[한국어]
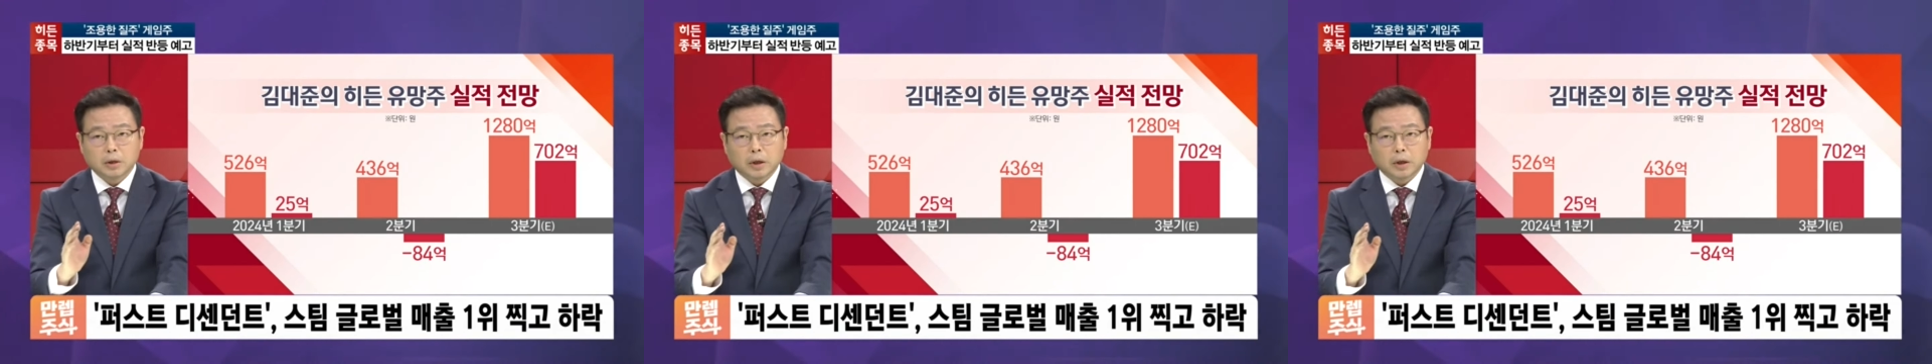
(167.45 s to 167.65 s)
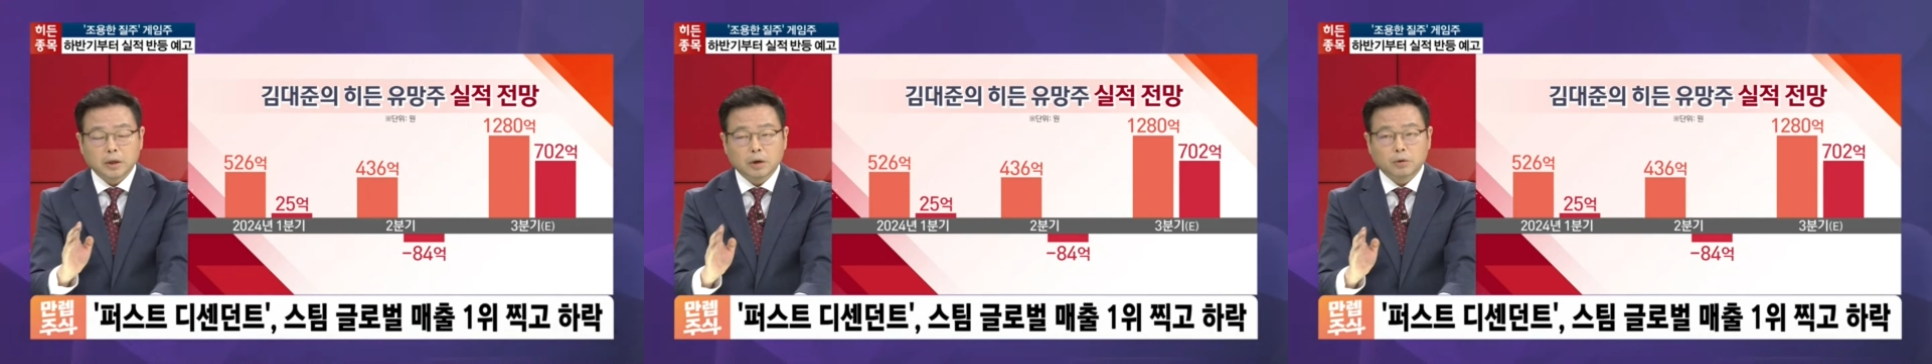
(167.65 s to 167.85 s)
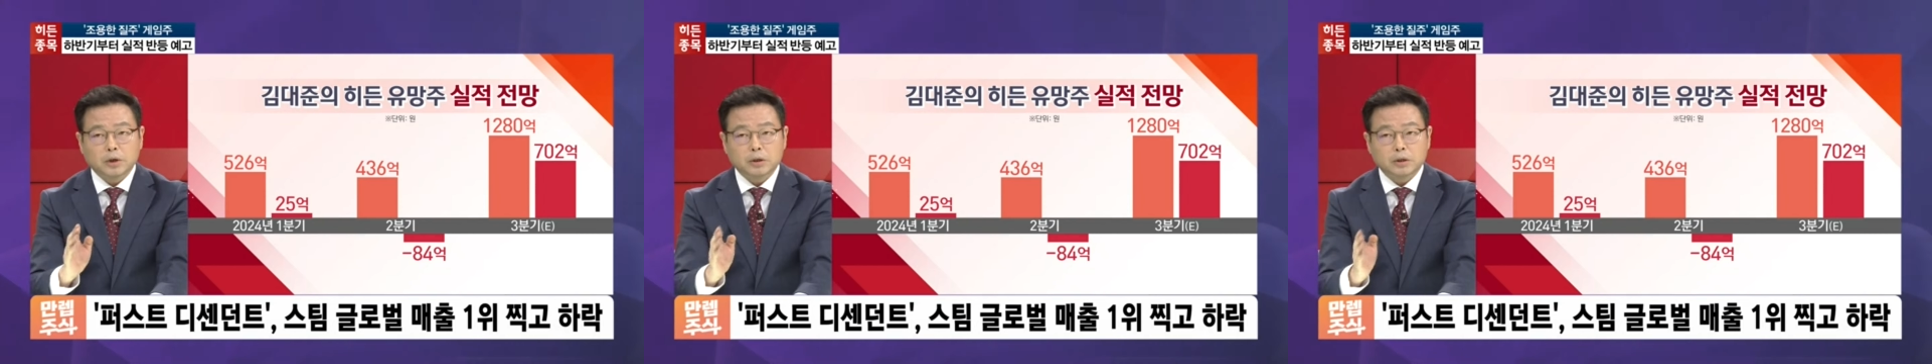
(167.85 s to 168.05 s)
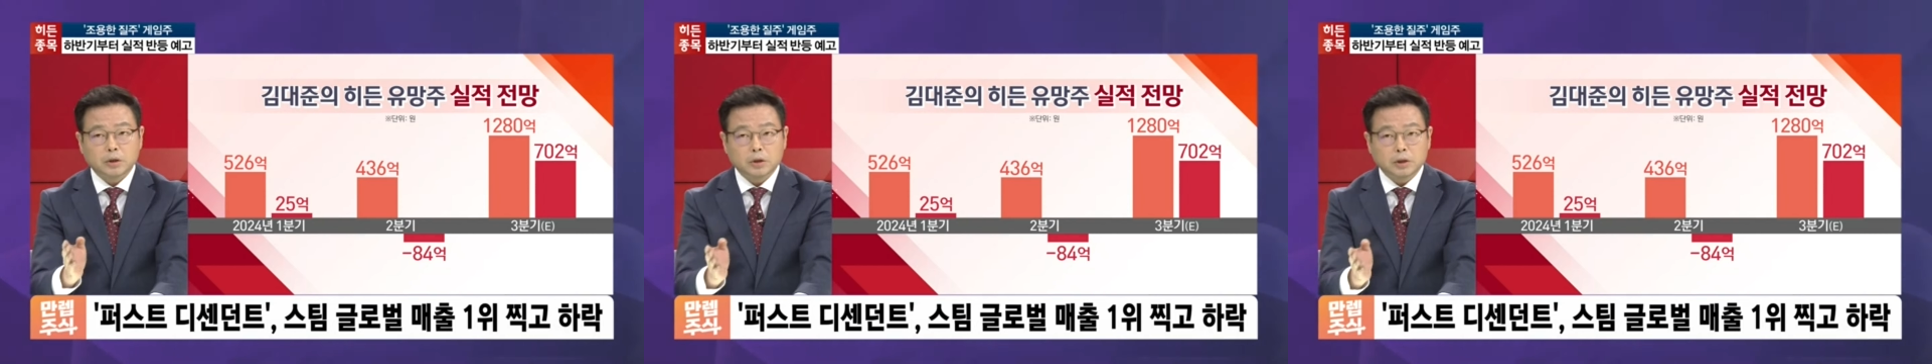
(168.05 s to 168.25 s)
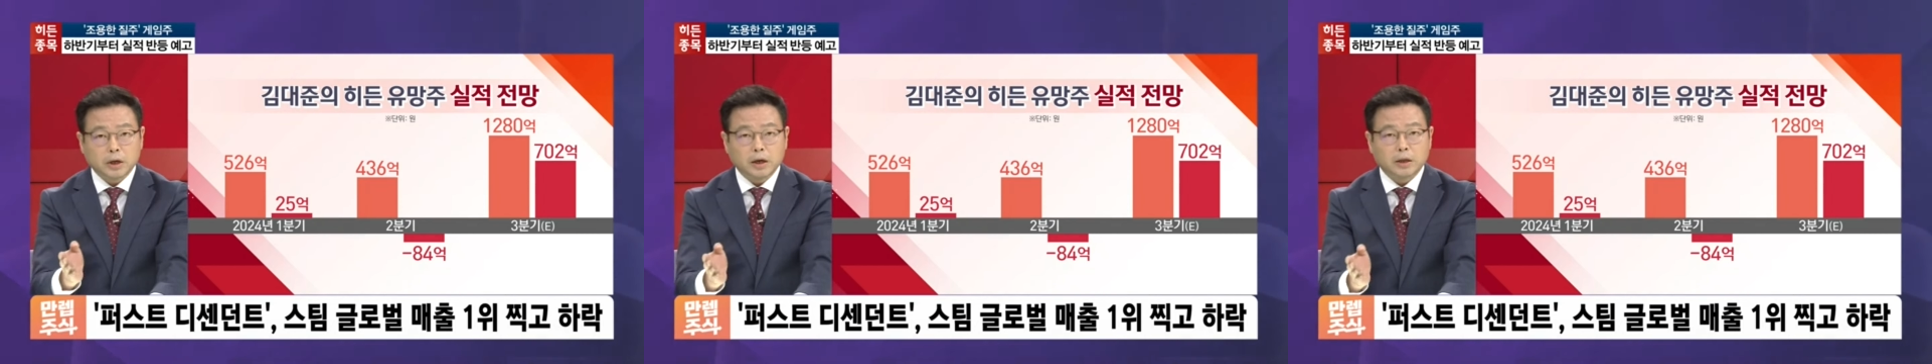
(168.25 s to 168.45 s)
된다고 했을 때
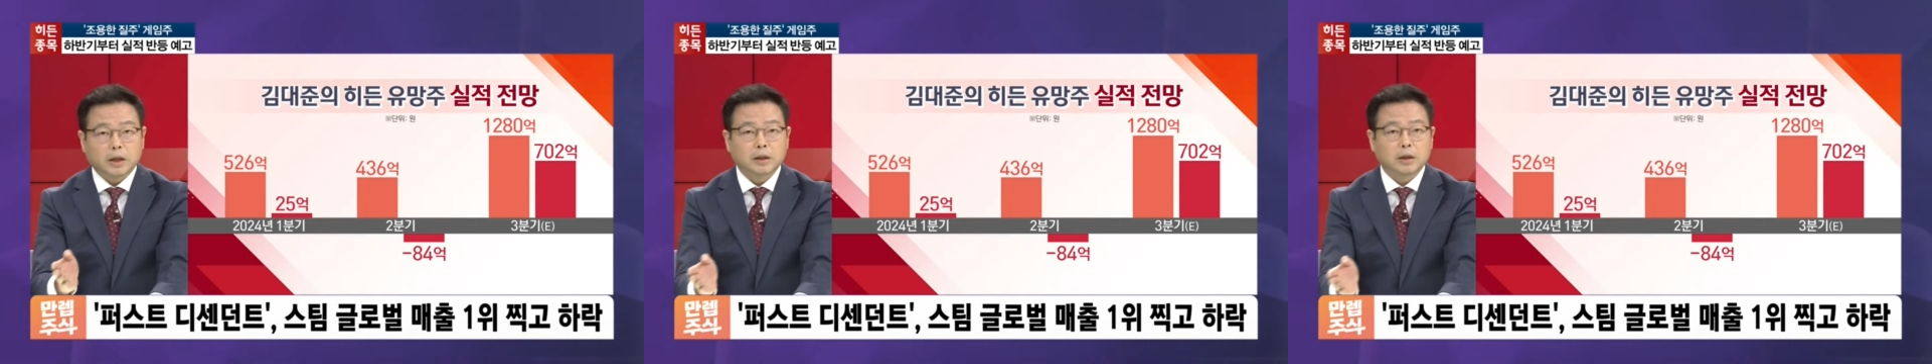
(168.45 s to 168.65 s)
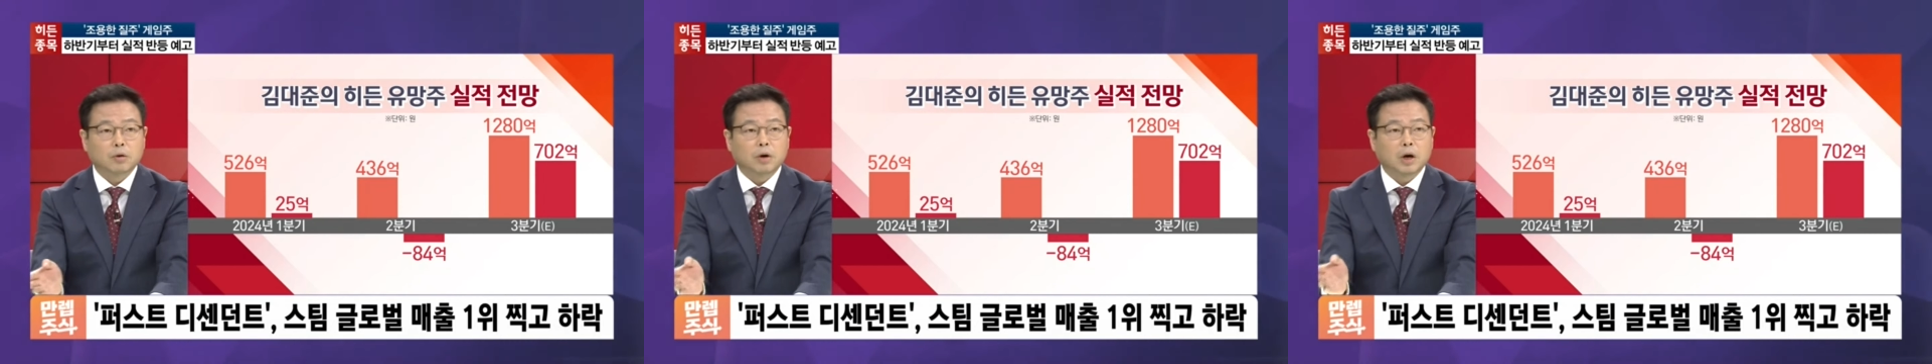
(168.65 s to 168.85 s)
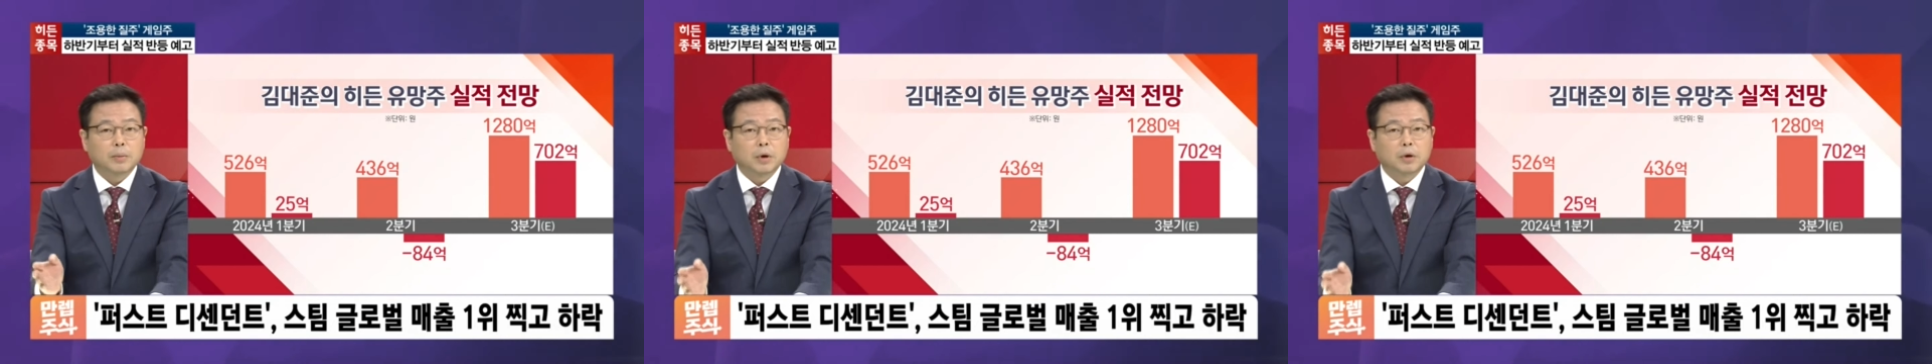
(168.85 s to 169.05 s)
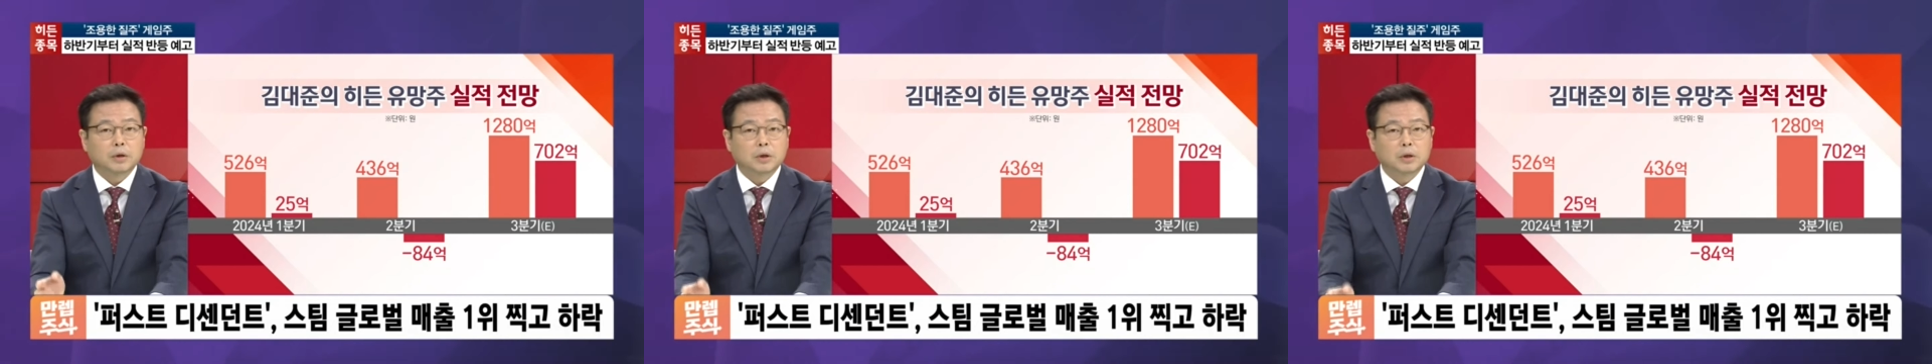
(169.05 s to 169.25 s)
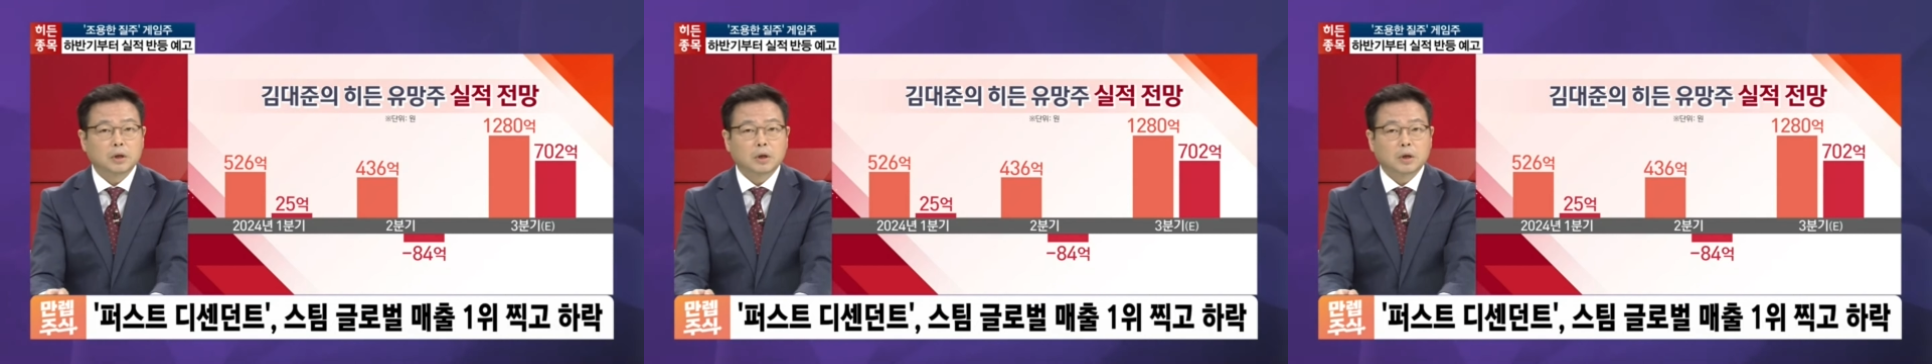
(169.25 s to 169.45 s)
흥행이 된다고
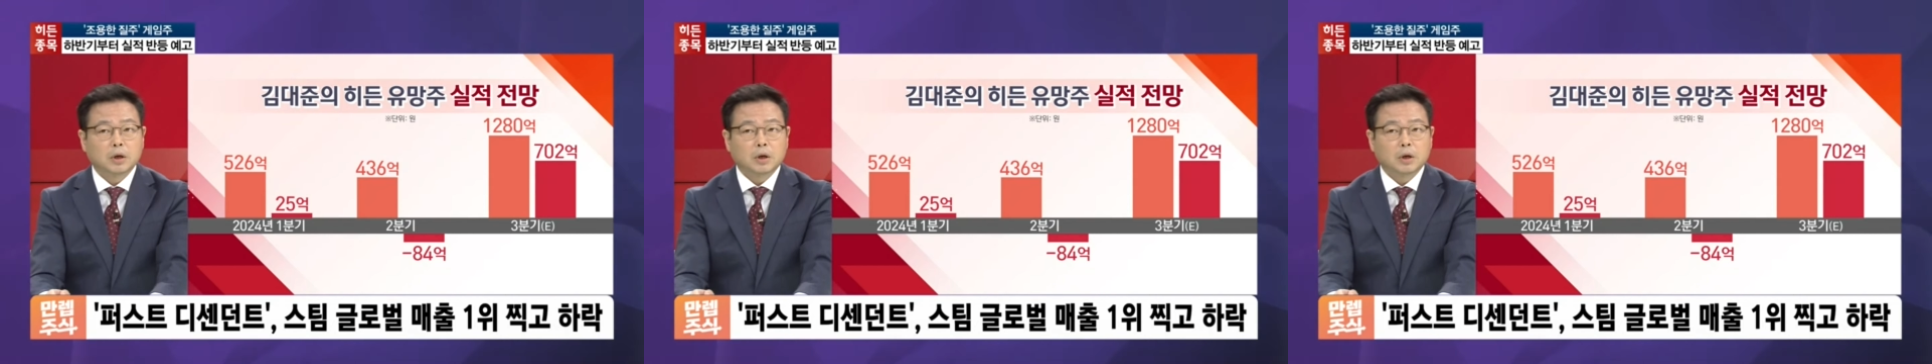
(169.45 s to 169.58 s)
하면은